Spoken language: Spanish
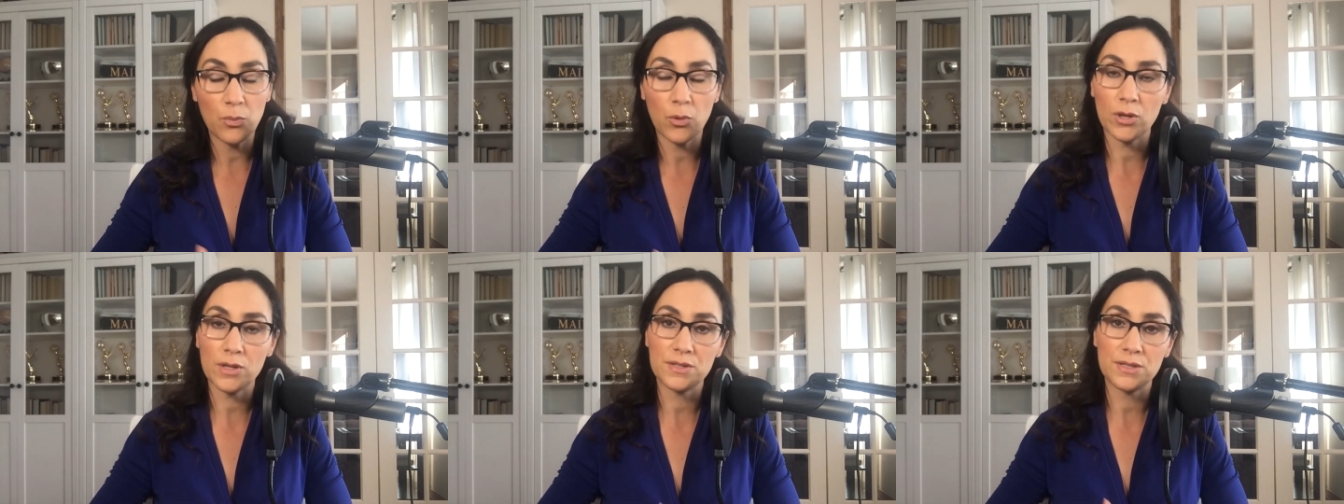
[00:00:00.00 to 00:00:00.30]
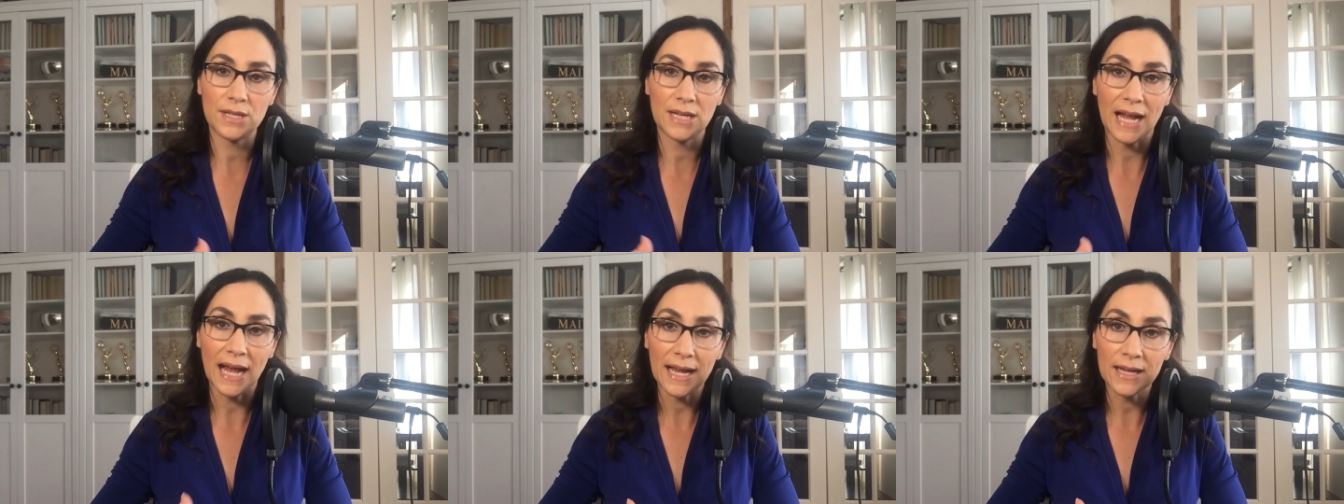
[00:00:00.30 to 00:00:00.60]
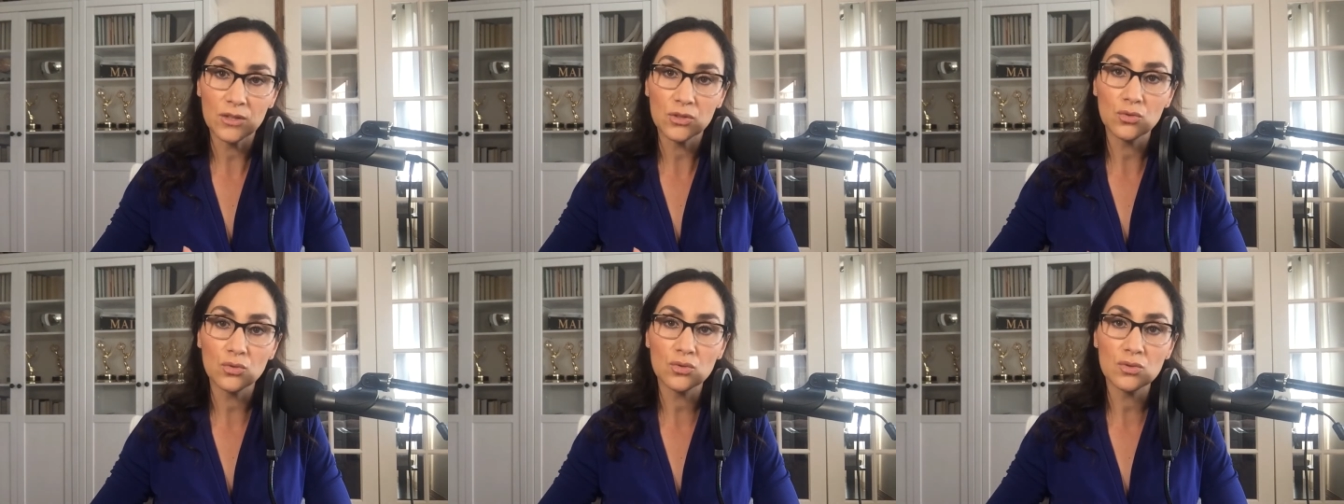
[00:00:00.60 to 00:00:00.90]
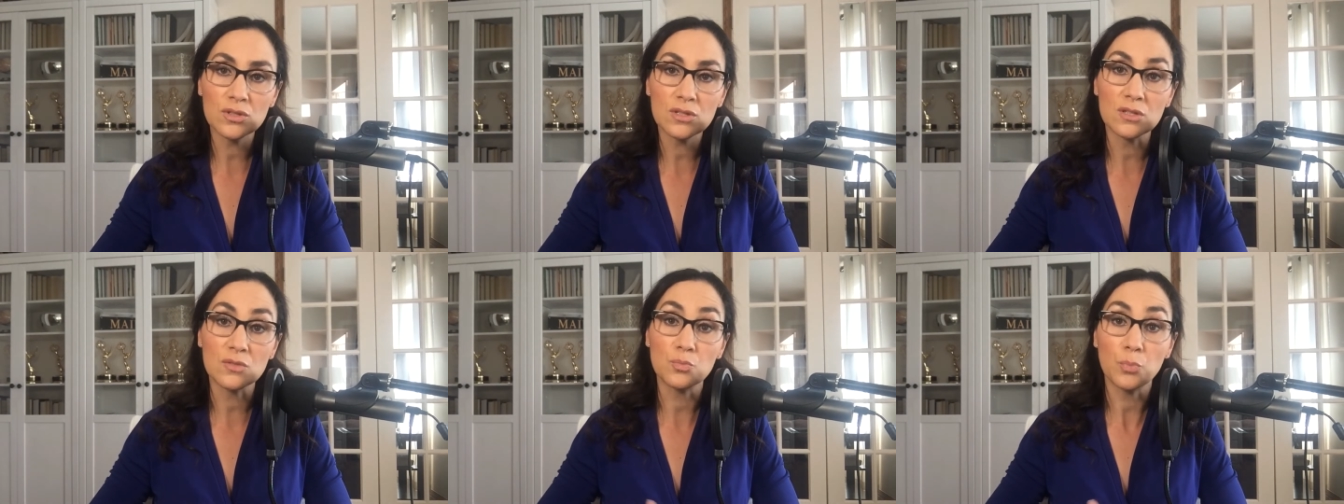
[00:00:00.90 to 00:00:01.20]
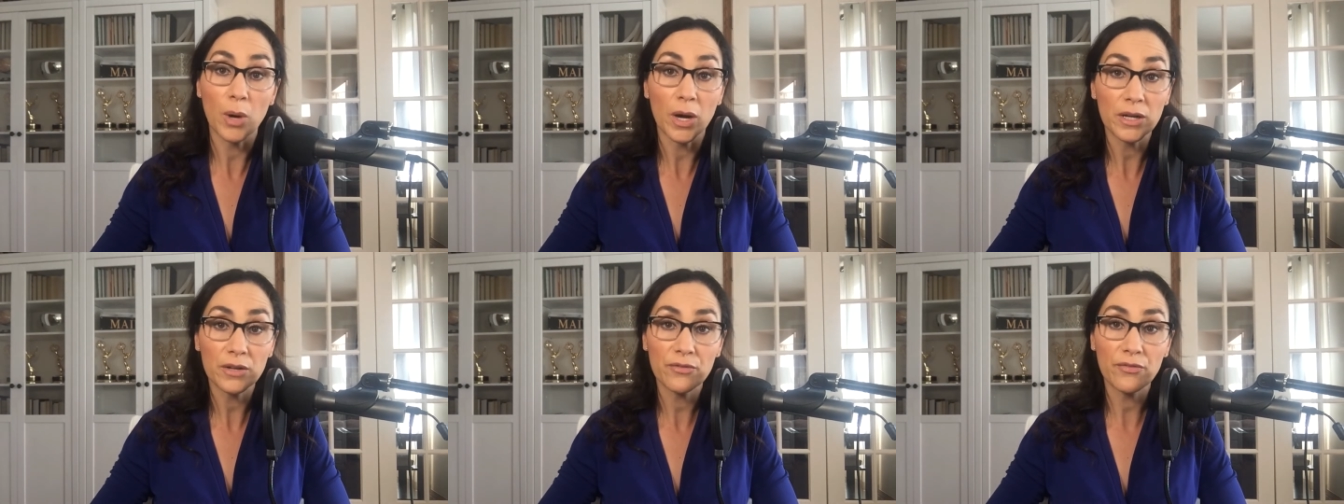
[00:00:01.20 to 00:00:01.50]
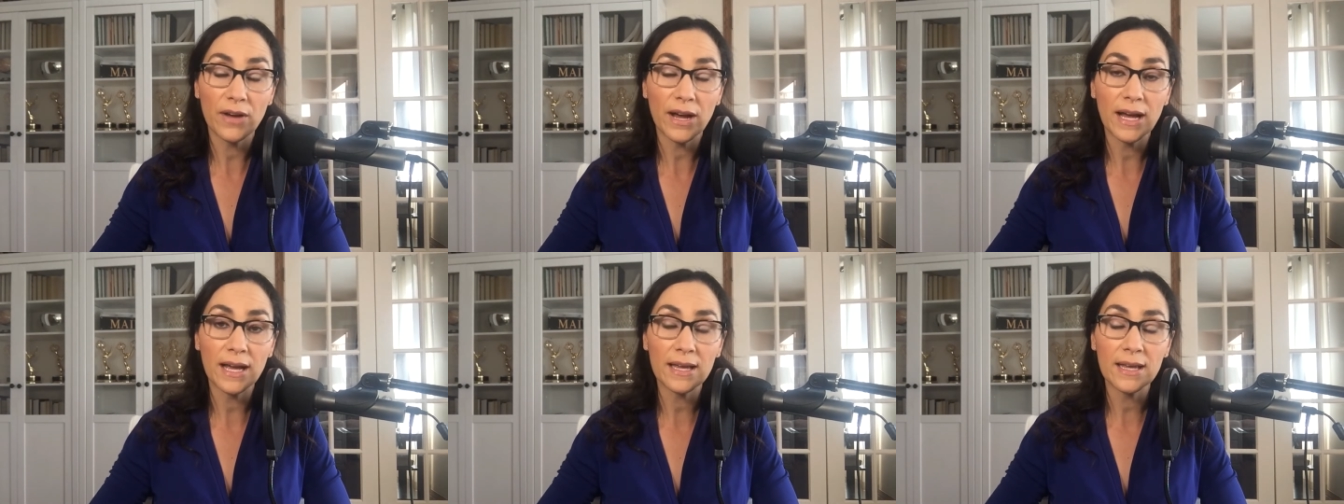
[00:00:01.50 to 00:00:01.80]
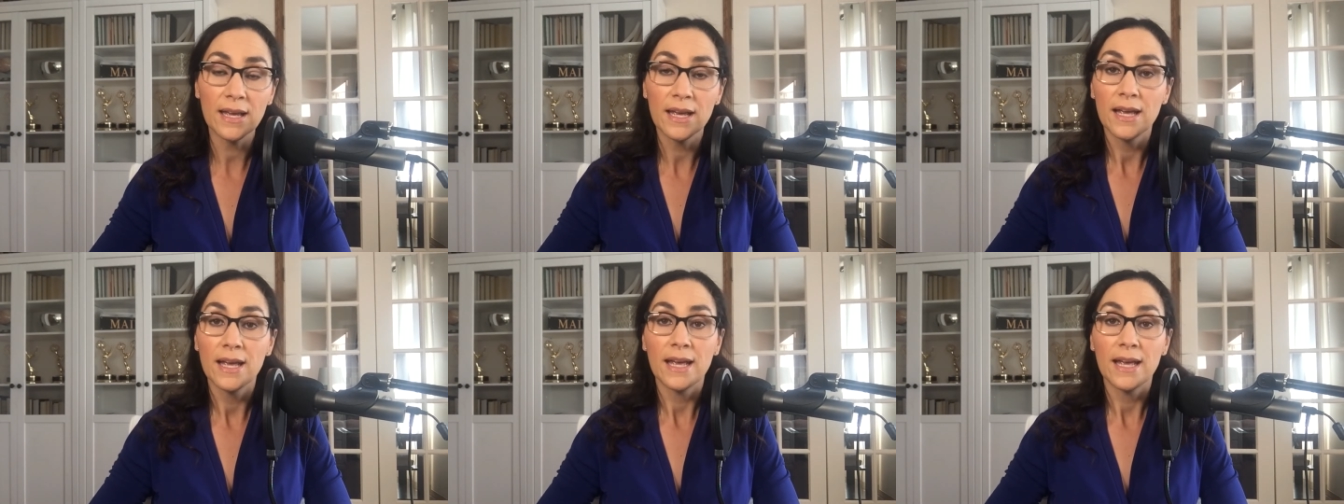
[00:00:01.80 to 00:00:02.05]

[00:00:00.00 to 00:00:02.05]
puede ser iTunes, Spotify,